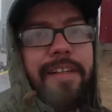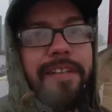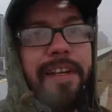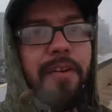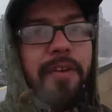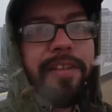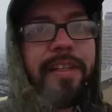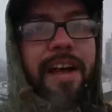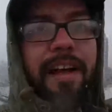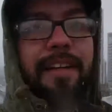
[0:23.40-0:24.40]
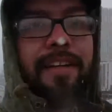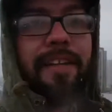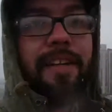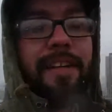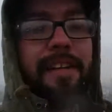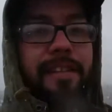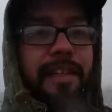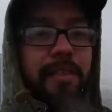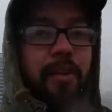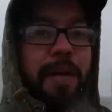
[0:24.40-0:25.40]
les dejo esta,
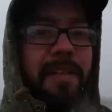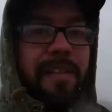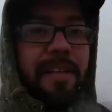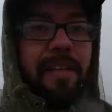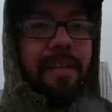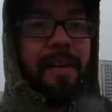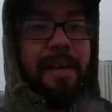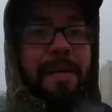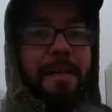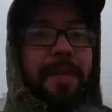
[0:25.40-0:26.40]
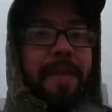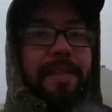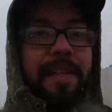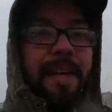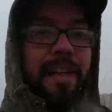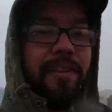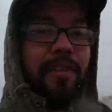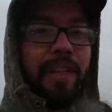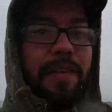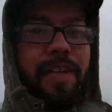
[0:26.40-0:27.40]
estas tomas sin que
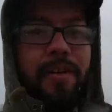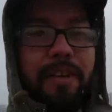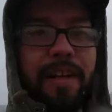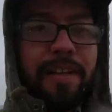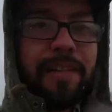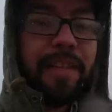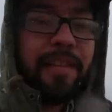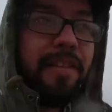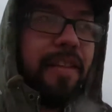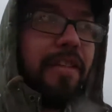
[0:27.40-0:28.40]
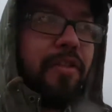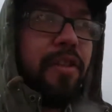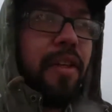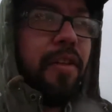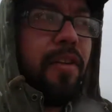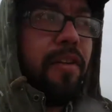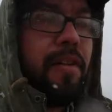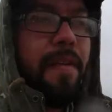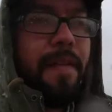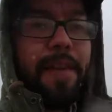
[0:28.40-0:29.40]
antes otra vez recordarles a que se sigan suscribiendo
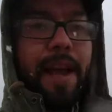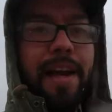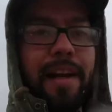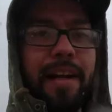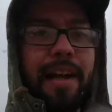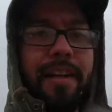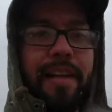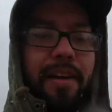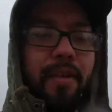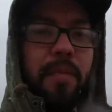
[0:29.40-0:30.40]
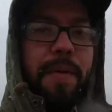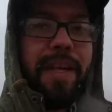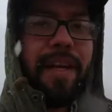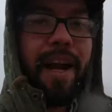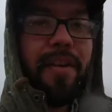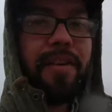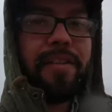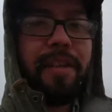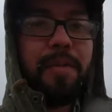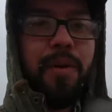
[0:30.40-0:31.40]
al canal de Un Mexicano en
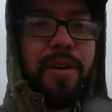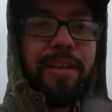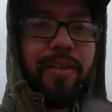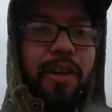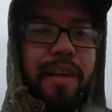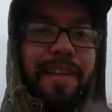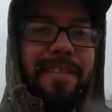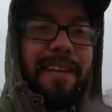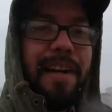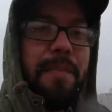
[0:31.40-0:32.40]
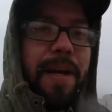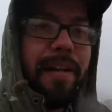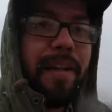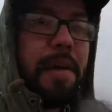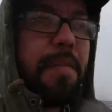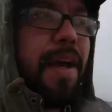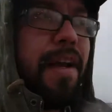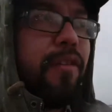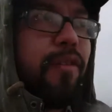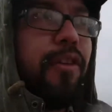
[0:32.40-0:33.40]
Estambul. Estoy en Instagram para que también
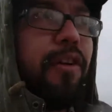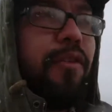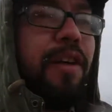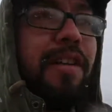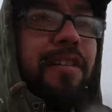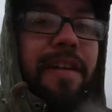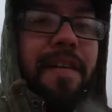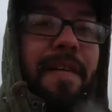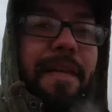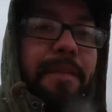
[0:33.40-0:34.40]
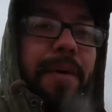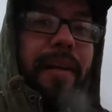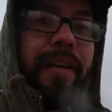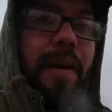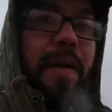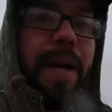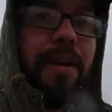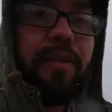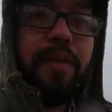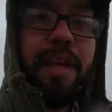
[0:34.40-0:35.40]
vean las fotografías para que tengan,
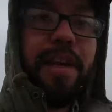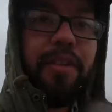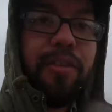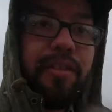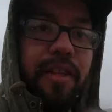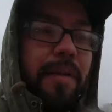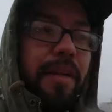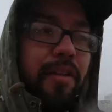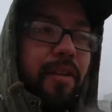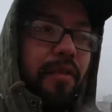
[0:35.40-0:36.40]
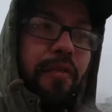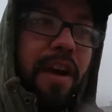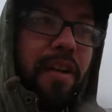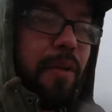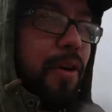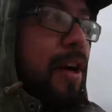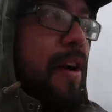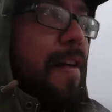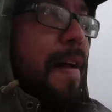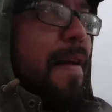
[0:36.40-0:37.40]
vean los videos, también estoy en Facebook.
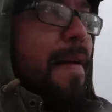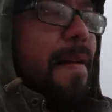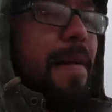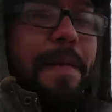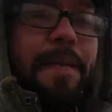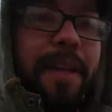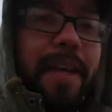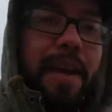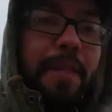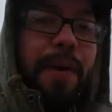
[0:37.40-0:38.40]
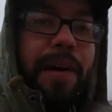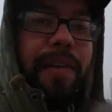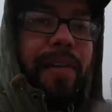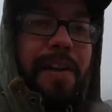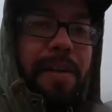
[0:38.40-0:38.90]
Y pues